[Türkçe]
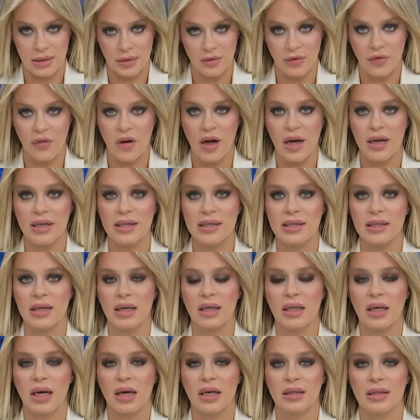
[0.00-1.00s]
faiz
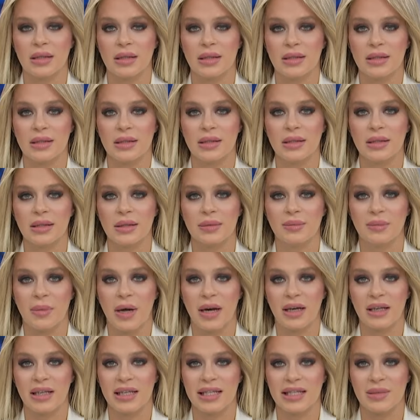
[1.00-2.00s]
kararıydı.
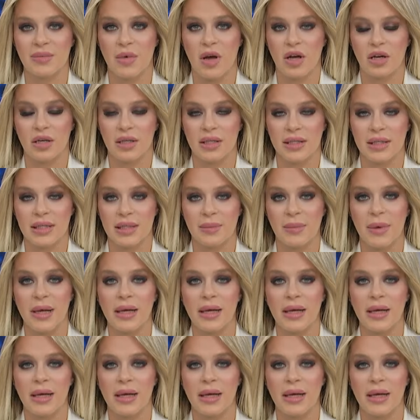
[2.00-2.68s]
Merkez Bankası